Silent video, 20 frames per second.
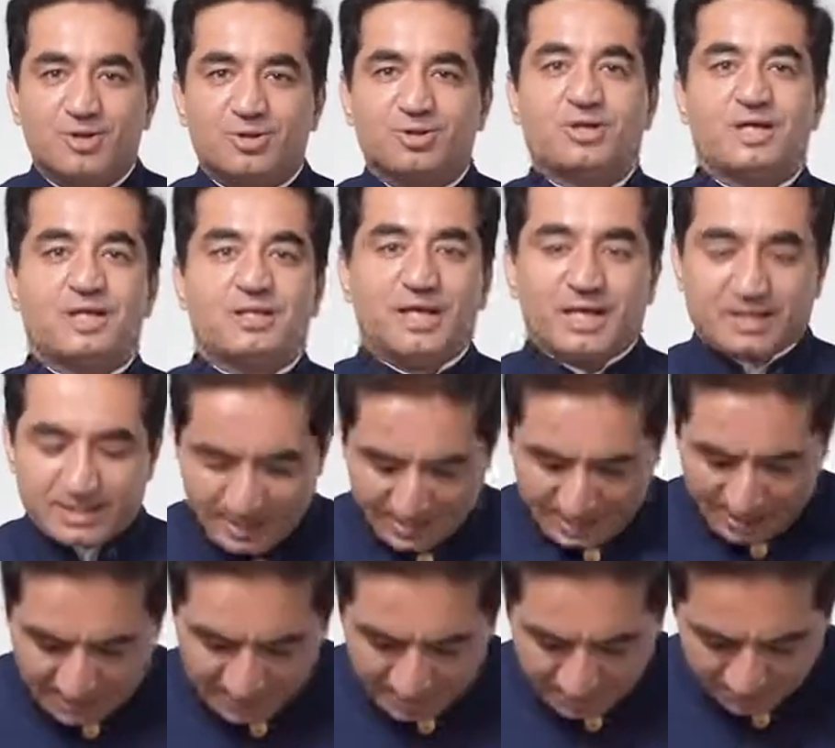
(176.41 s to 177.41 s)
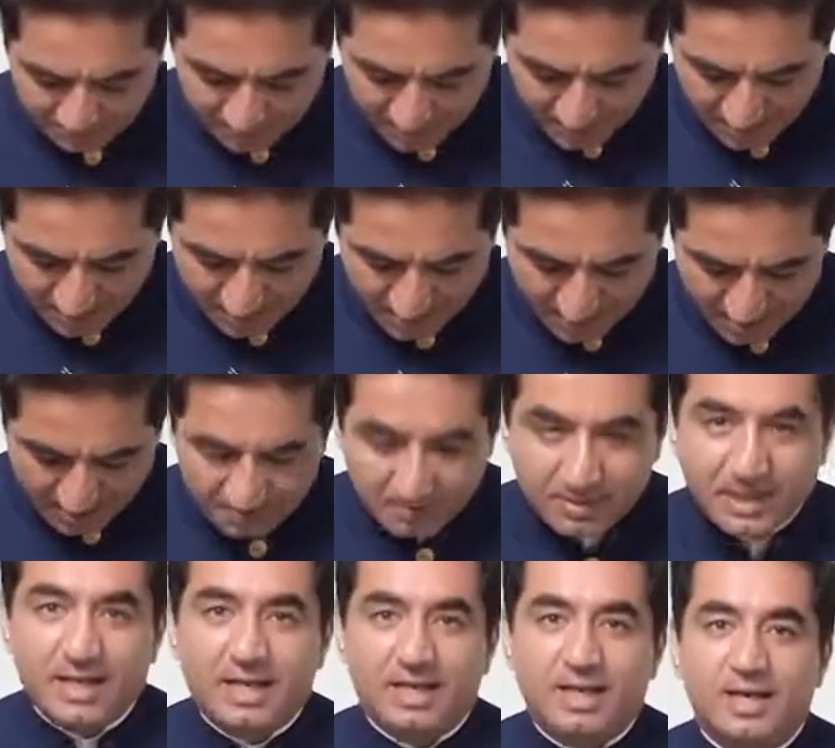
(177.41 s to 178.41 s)
तो ये देखने के लिए हम
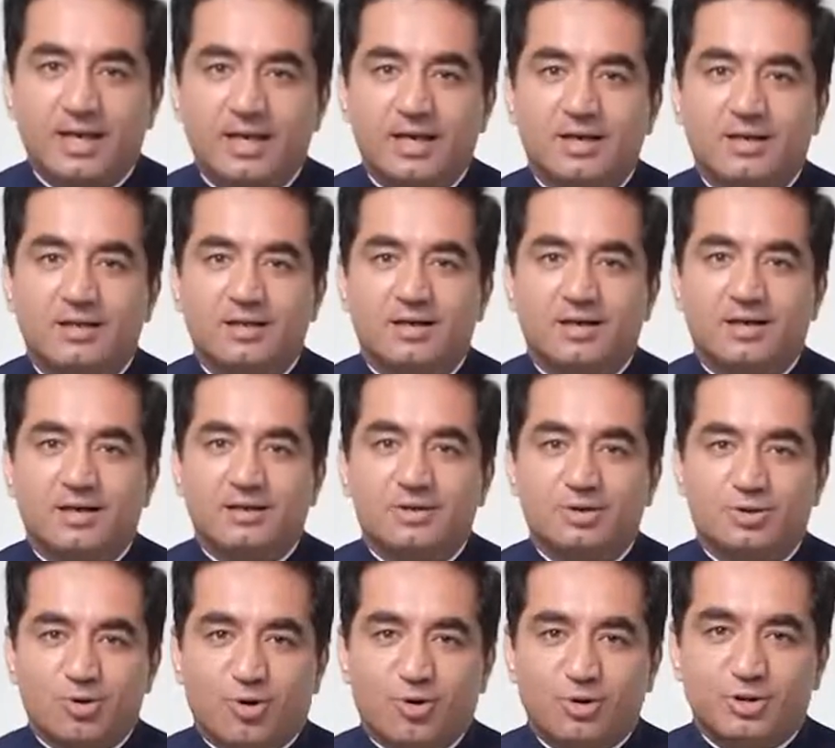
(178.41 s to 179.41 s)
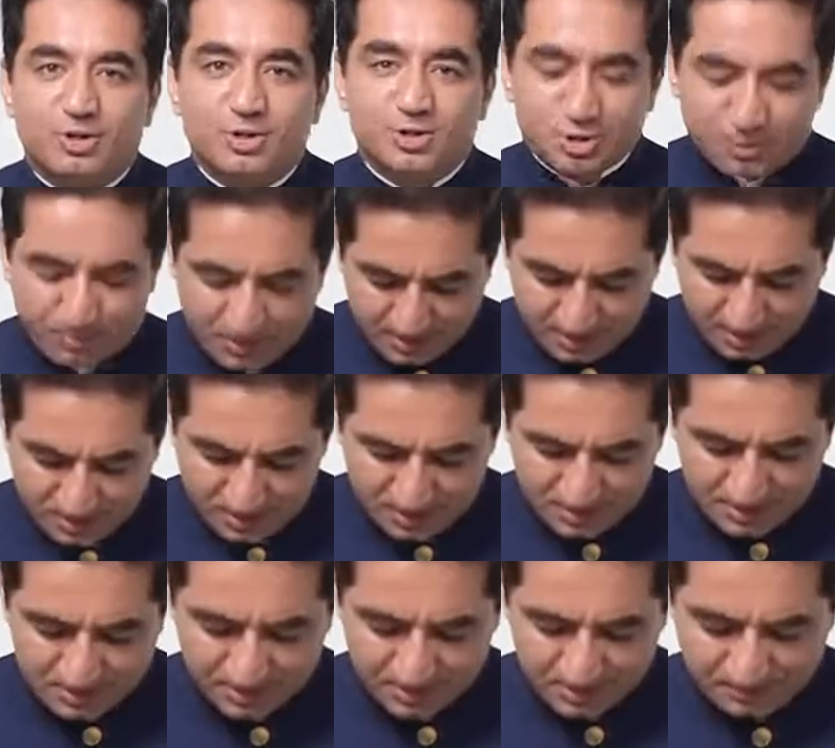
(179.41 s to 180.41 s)
लेंगे दो टिश्यू
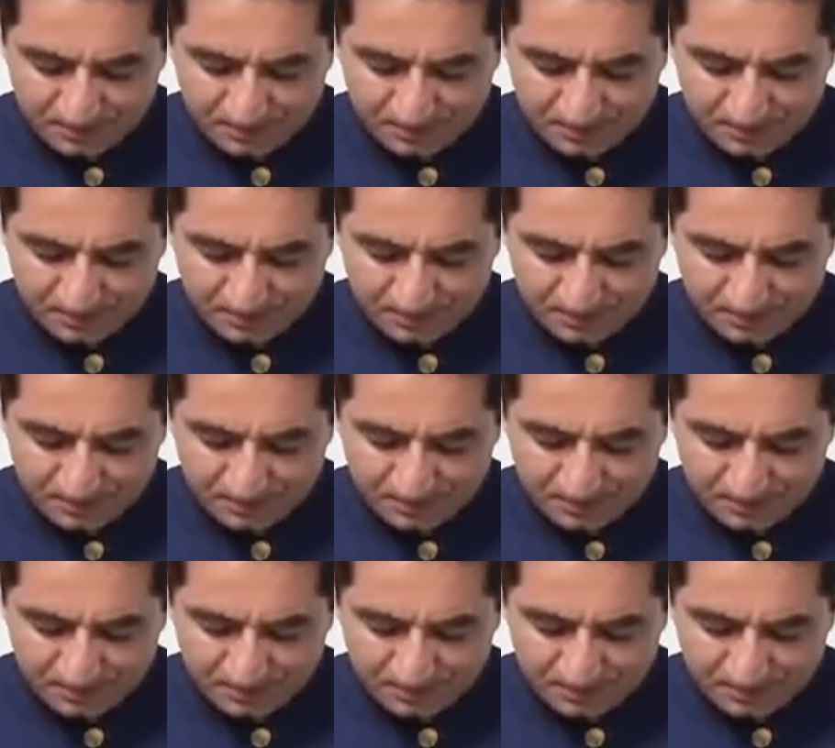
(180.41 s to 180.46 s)
पेपर्स